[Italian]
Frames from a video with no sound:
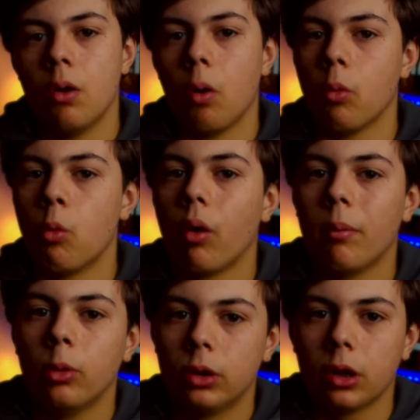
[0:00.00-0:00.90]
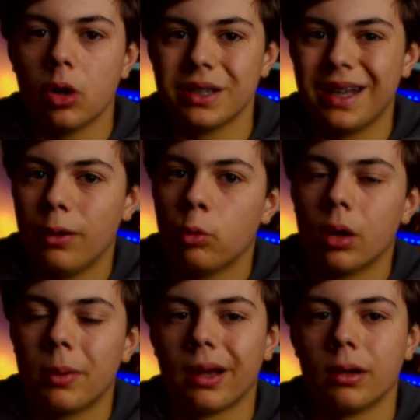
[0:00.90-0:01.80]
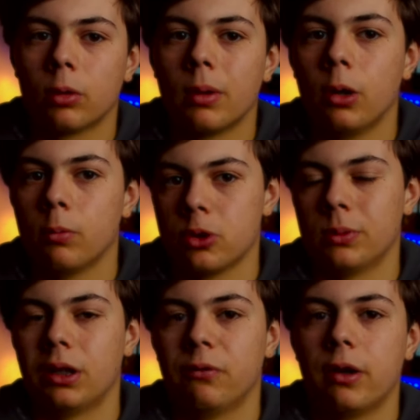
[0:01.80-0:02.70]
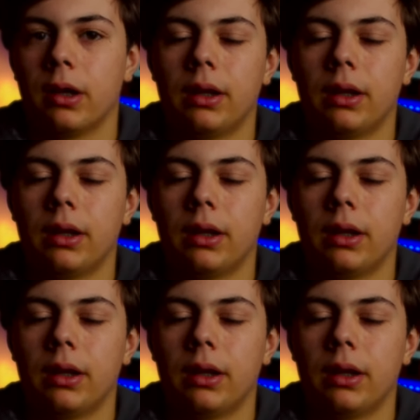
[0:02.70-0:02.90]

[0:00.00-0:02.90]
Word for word: o comunque molte cose che con una macchina normale non possiamo andare a fare.